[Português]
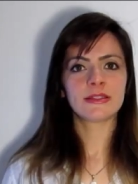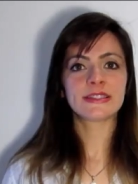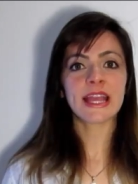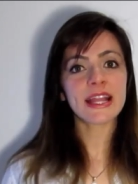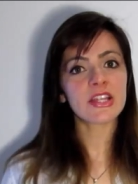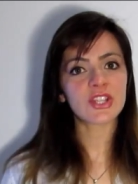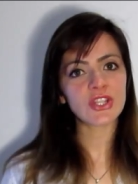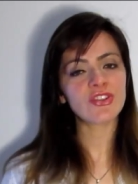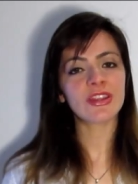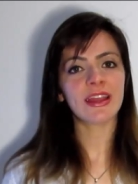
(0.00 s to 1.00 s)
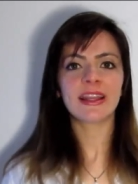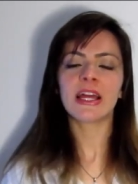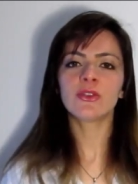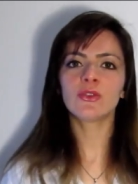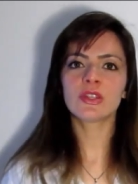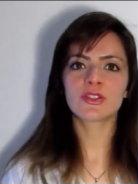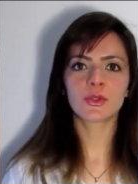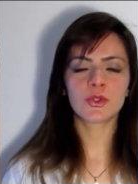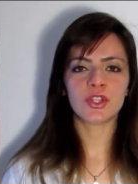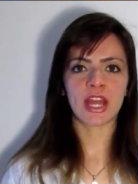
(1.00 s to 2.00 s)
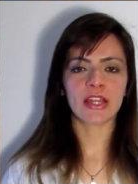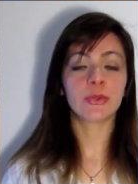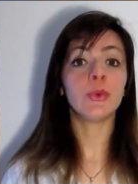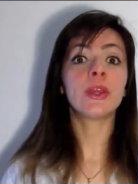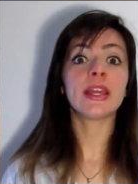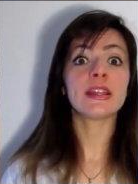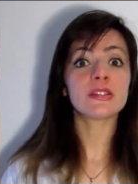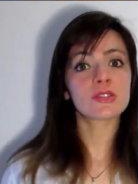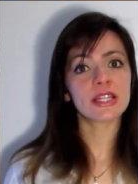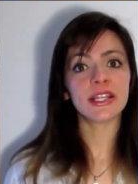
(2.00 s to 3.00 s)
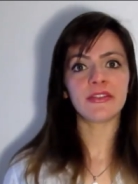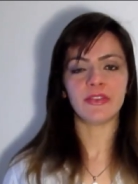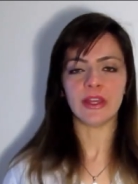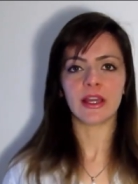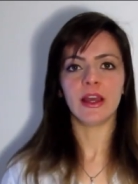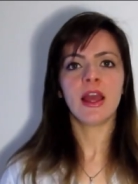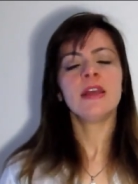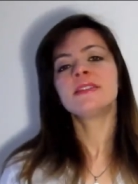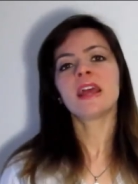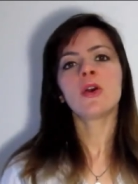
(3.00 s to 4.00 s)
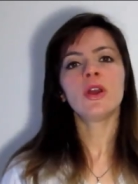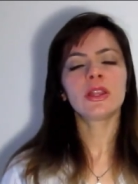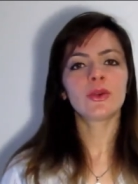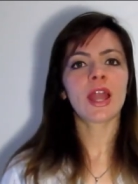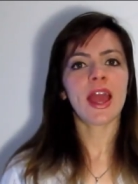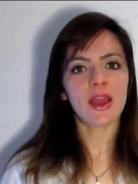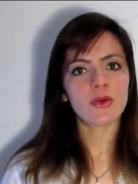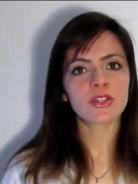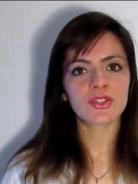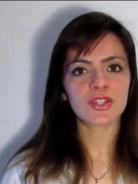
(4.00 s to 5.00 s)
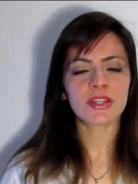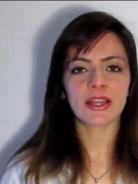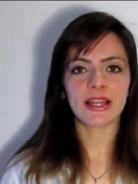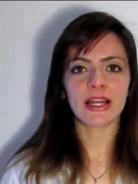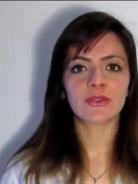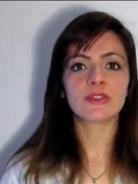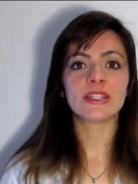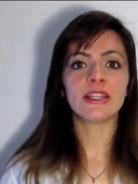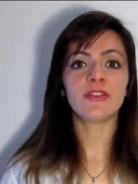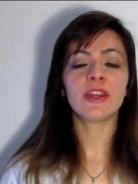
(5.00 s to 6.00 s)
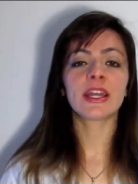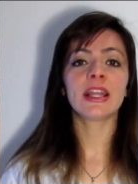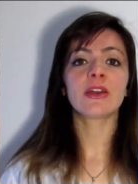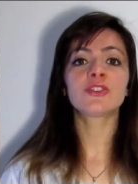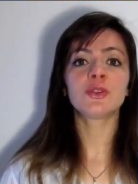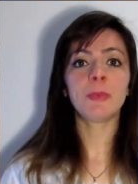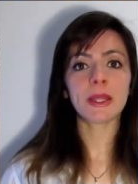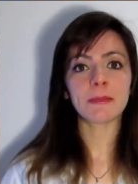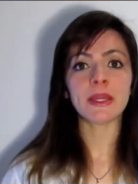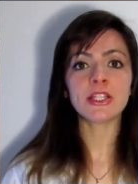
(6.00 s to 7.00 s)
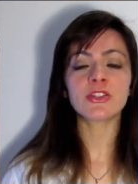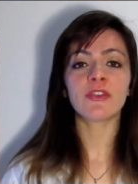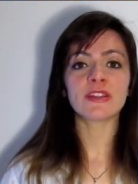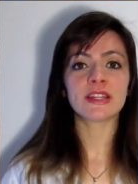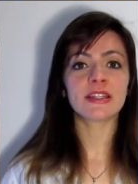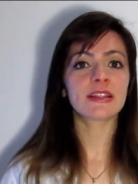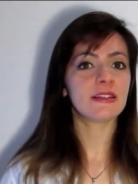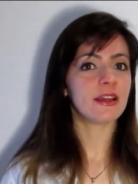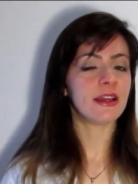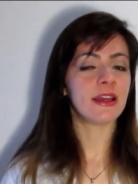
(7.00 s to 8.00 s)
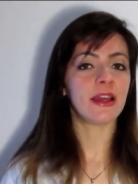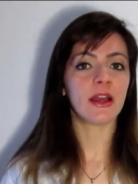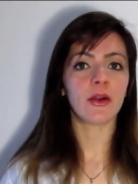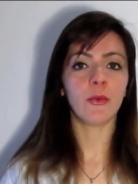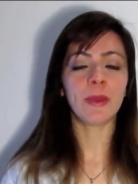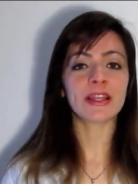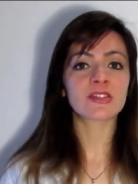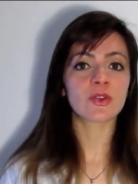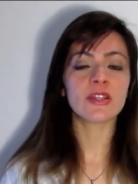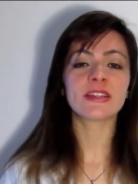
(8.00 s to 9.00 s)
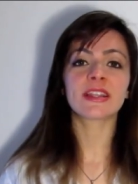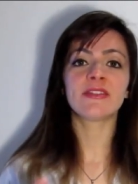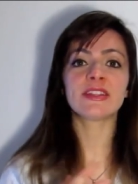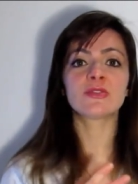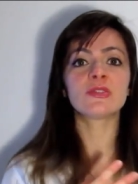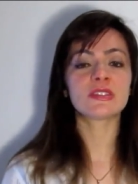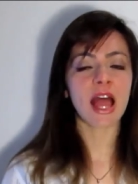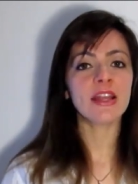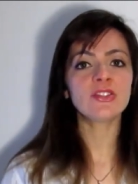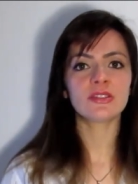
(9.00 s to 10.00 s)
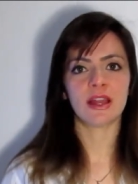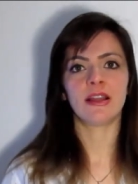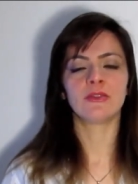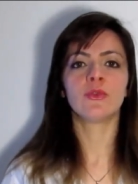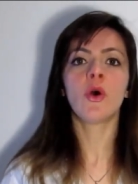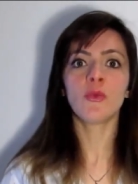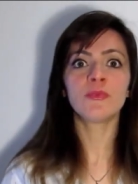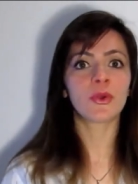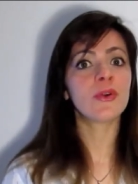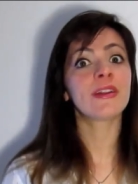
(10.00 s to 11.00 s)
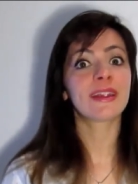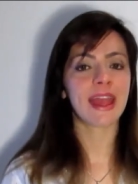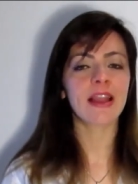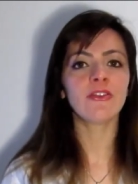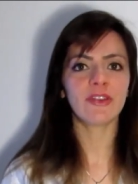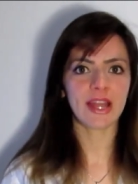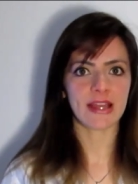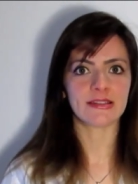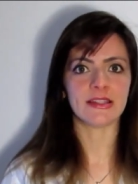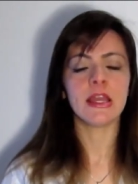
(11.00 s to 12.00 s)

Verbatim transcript: Ser agente integrado do Tesouro Direto, o que, que isso significa? Se a corretora é um agente integrado, significa que ela te permite fazer é, operações através do site dela, do home broker que ela oferece.